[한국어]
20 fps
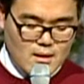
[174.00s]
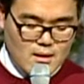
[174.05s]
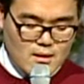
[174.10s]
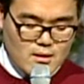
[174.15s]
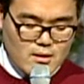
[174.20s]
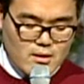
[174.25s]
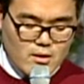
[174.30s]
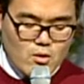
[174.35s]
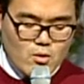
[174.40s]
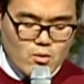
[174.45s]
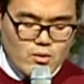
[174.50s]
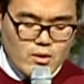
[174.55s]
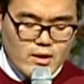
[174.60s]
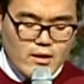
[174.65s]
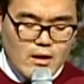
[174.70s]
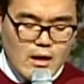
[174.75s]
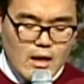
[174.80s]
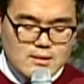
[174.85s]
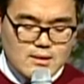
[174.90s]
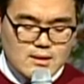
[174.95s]
그리고
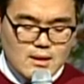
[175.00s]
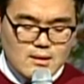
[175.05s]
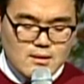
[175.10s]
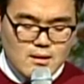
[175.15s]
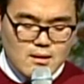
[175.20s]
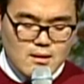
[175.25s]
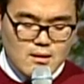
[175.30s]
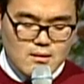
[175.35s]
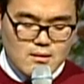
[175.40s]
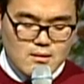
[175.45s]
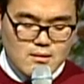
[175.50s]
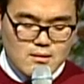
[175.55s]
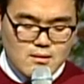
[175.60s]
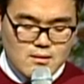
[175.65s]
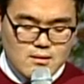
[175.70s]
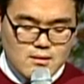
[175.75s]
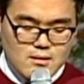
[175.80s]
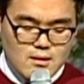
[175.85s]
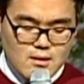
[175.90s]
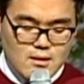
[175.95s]
우리 여학생들
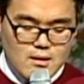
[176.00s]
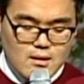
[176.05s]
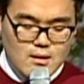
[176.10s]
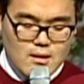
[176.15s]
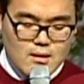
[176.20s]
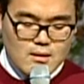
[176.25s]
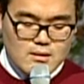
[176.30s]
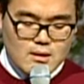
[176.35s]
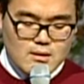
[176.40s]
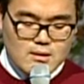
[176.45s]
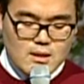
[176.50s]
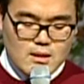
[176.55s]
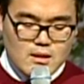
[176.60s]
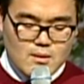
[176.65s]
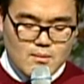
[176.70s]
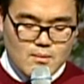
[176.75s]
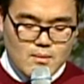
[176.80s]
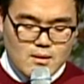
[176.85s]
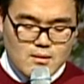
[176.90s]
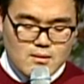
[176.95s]

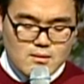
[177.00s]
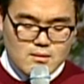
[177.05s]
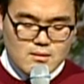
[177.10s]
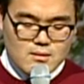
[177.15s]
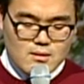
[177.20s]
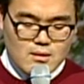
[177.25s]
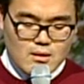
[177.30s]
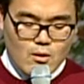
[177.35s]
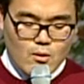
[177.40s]
선생님인